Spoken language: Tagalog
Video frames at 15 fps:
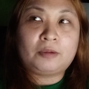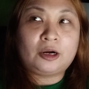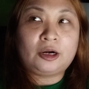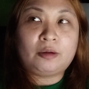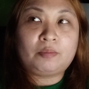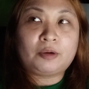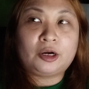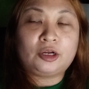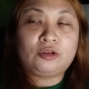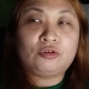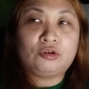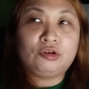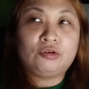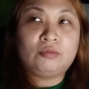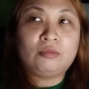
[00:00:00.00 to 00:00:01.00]
par- part
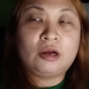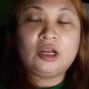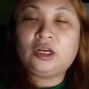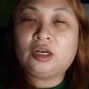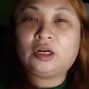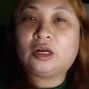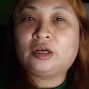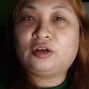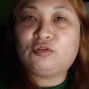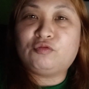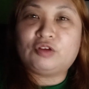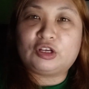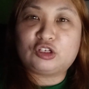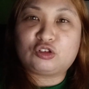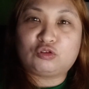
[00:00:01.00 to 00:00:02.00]
no, yung money ng
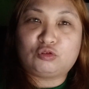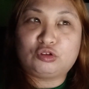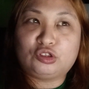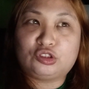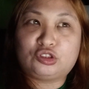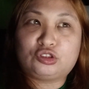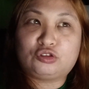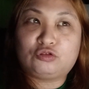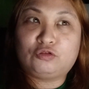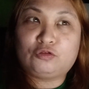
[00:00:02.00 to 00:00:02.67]
investors.